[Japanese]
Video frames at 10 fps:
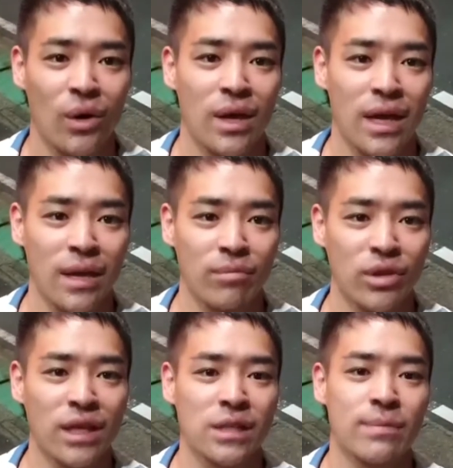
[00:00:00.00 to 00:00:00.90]
え
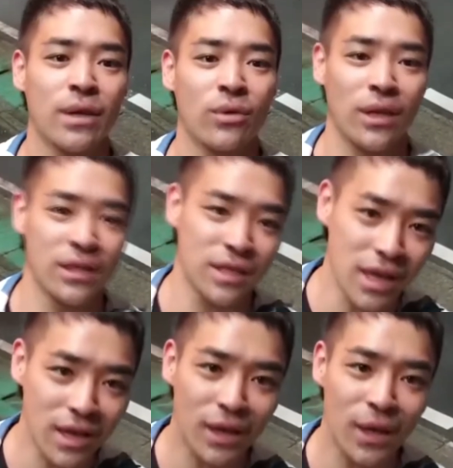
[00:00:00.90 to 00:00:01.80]
舞台芝居とかです
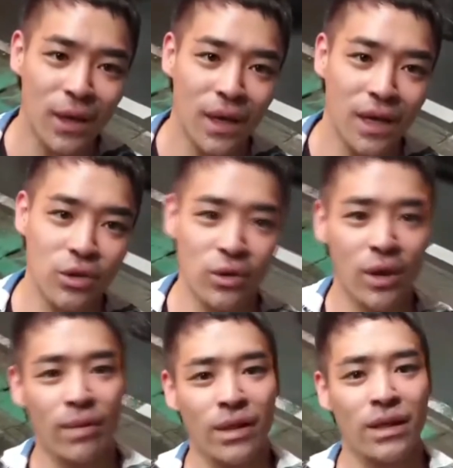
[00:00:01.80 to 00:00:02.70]
ね、あと
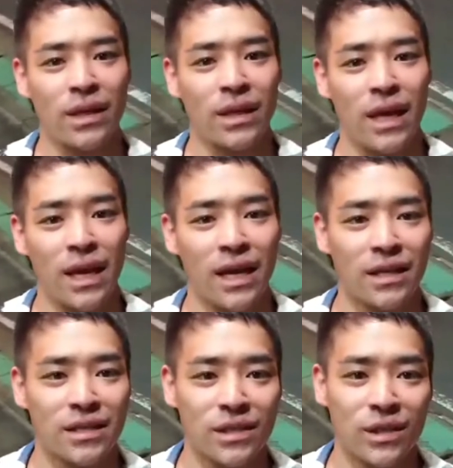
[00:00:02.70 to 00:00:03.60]
たまに映
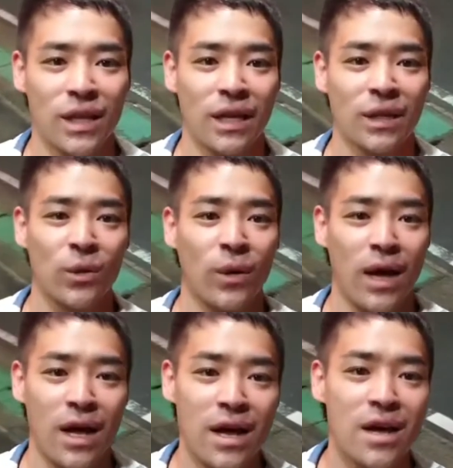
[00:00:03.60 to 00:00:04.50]
画作ったりと
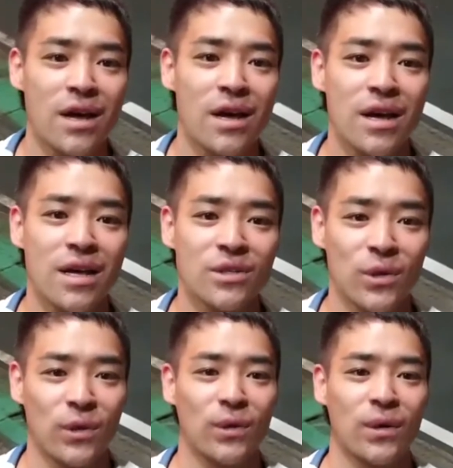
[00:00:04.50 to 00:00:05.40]
か、
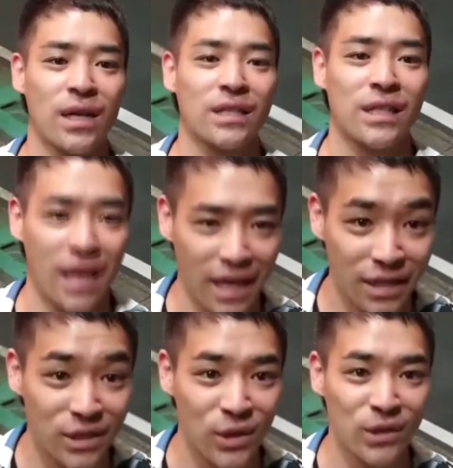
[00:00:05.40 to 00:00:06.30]
そういう感じで
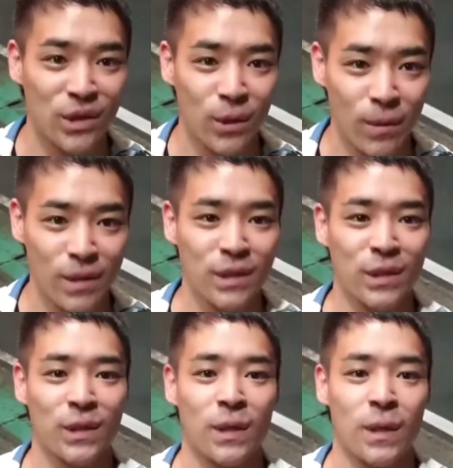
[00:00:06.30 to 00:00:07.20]
活動しております。
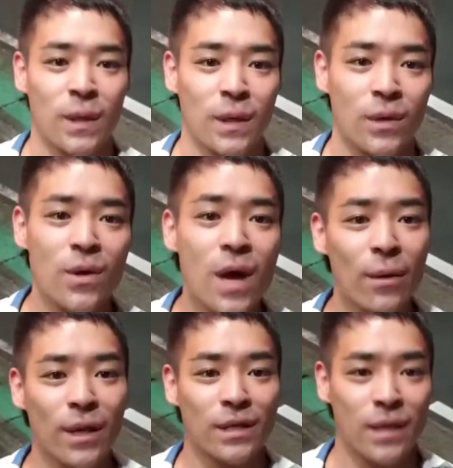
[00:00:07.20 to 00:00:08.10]
今
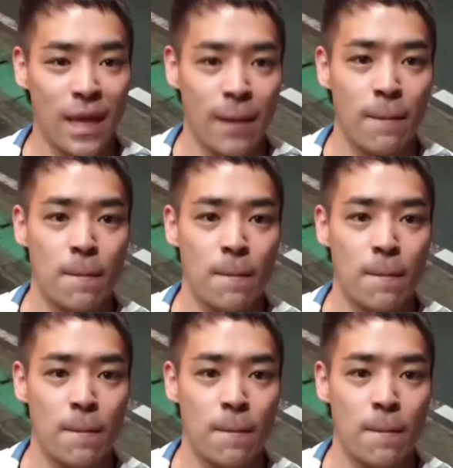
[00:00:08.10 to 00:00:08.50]
回はですね、